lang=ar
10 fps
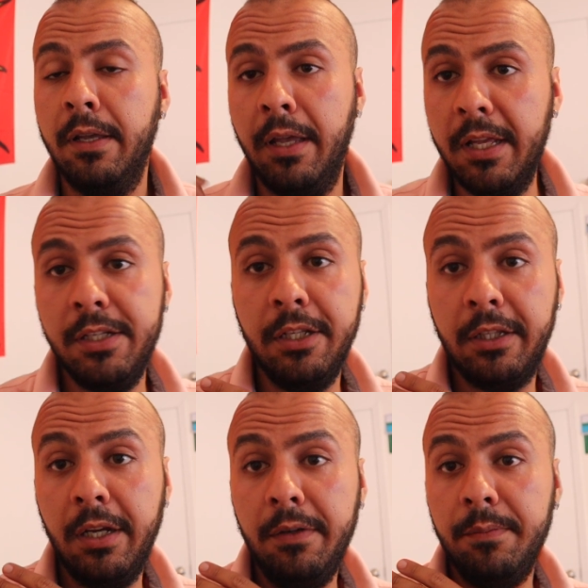غادي
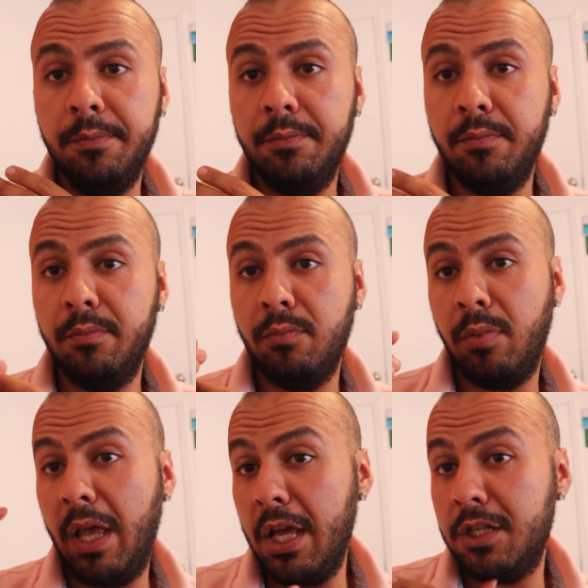انت
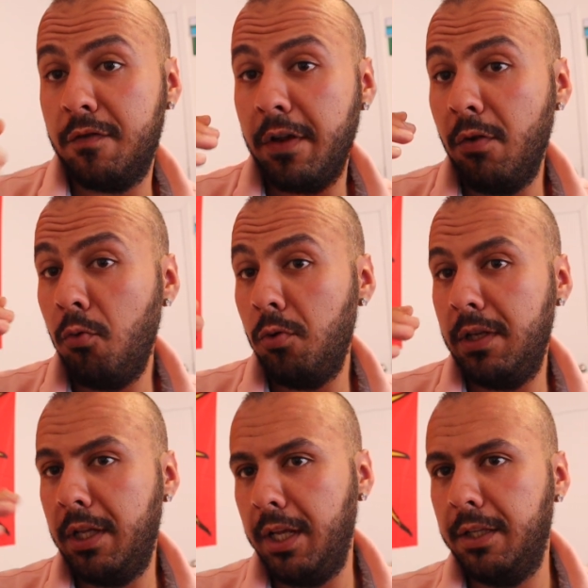خارج في
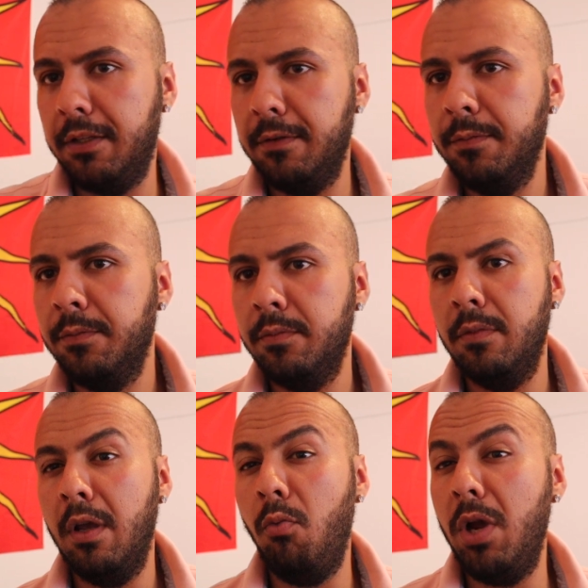اول ديت
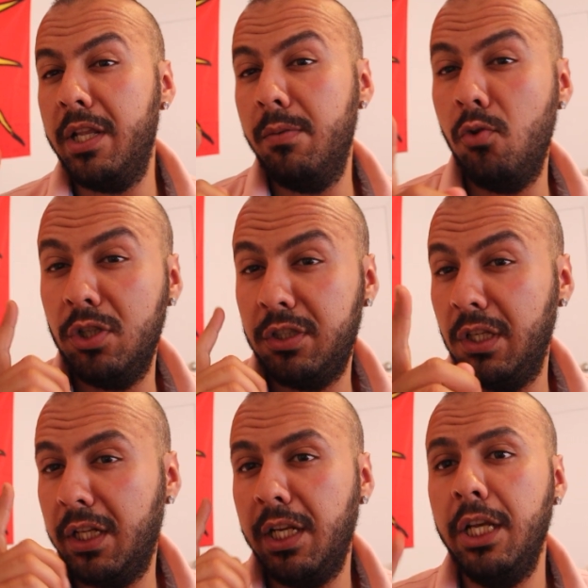ها واحد
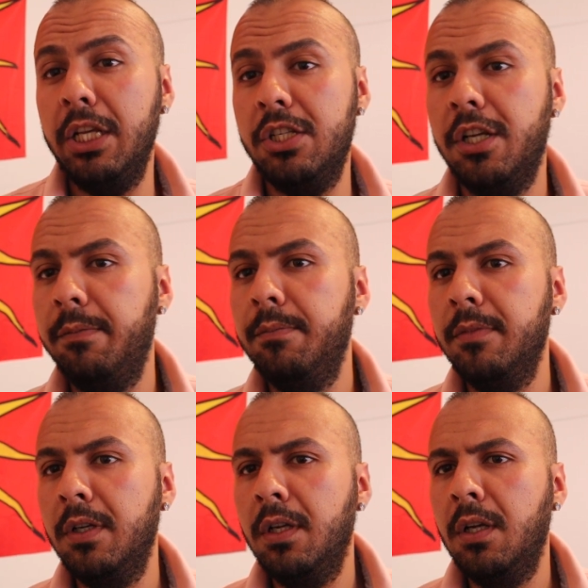المؤشر الاعجاب
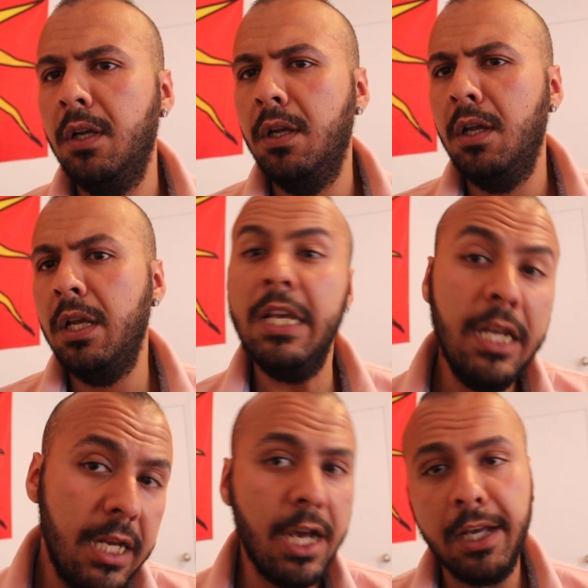
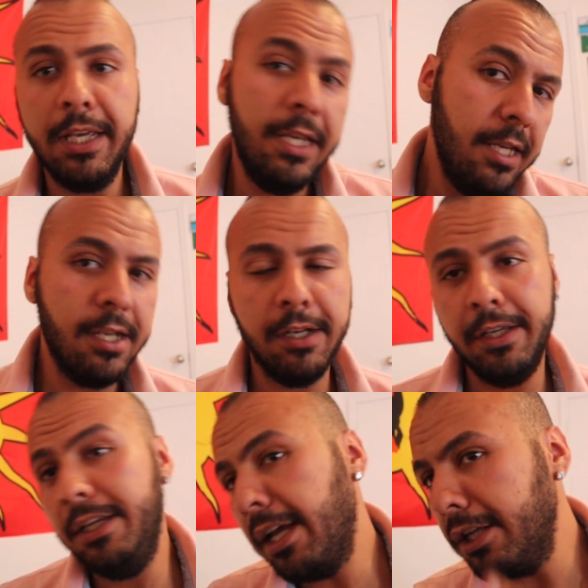هي هي
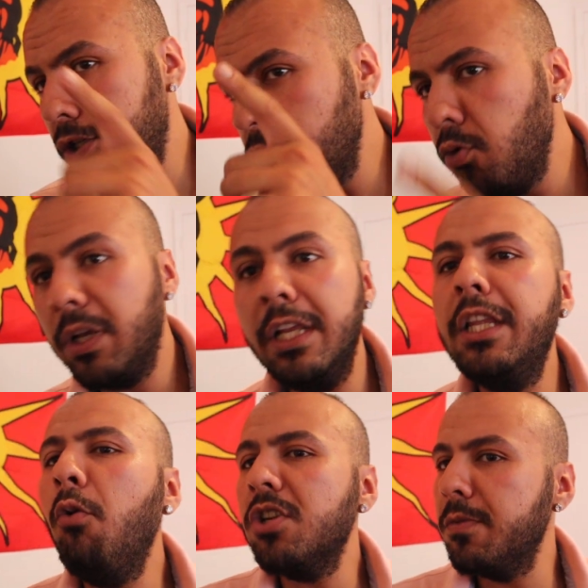هي كتسولك
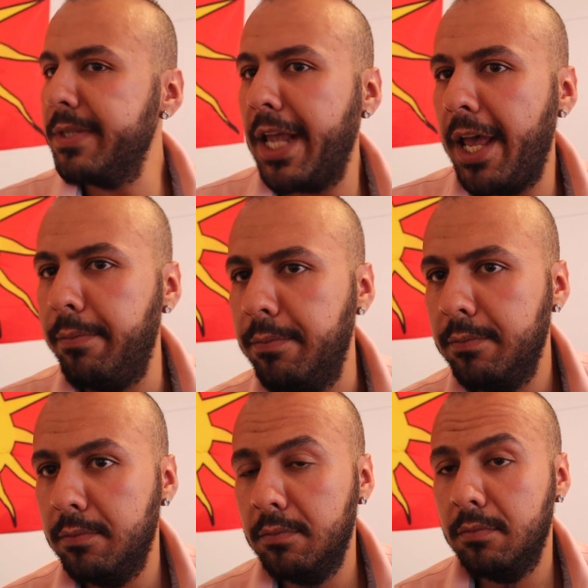انت واش مصاحب
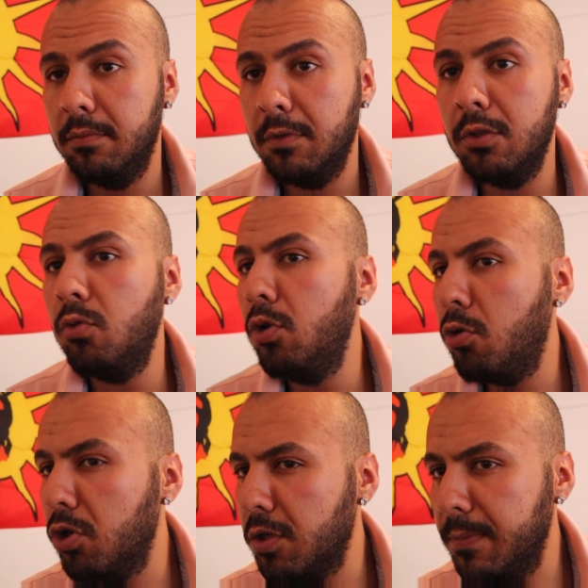كتقول
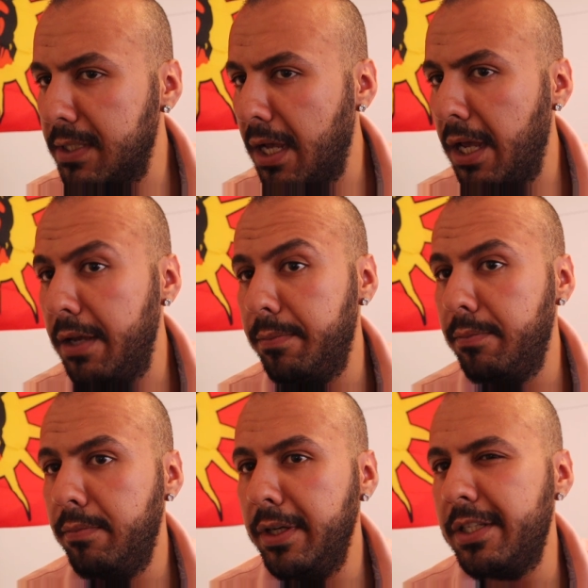لك واش مصاحب
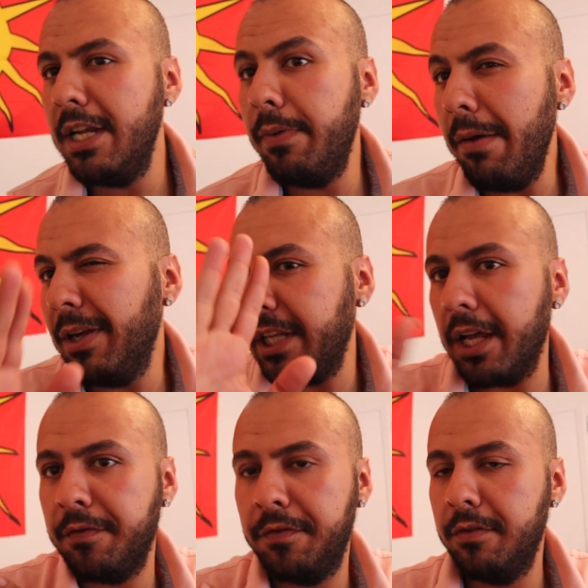حيت هي بلا ما
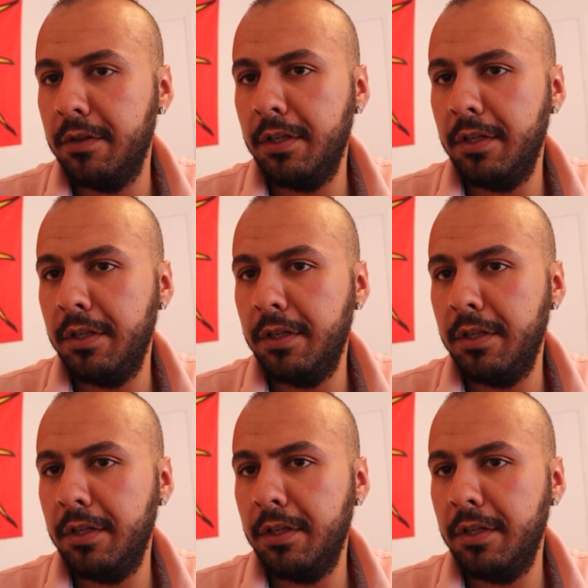تعرف